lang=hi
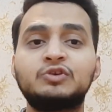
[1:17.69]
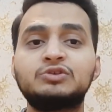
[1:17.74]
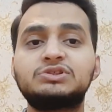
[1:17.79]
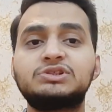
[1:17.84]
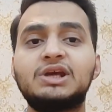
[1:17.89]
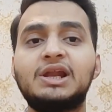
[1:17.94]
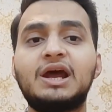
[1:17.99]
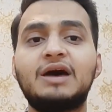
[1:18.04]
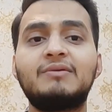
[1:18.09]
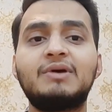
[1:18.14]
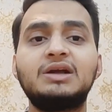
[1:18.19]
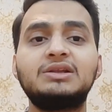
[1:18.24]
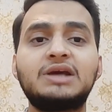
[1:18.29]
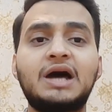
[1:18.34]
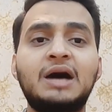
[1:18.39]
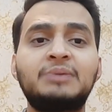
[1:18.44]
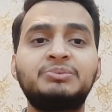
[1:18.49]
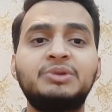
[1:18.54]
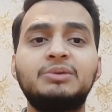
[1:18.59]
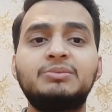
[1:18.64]
उसके अलावा
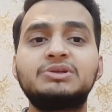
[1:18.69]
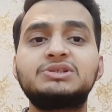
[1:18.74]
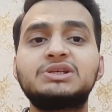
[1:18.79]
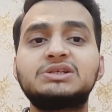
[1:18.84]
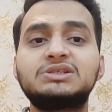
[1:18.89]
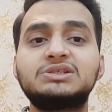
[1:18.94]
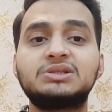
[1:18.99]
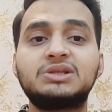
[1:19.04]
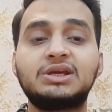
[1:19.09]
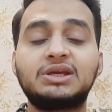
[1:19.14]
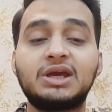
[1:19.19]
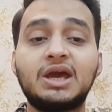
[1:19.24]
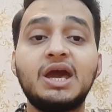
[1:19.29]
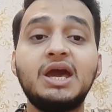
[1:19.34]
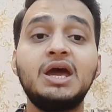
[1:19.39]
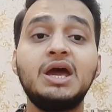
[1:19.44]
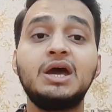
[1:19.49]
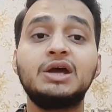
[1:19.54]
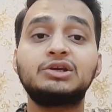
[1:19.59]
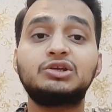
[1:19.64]
आपने हमेशा से देखा है
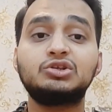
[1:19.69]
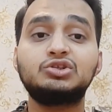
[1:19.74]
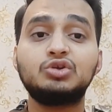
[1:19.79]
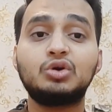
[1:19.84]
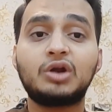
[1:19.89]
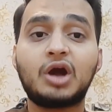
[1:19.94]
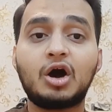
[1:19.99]
कि जो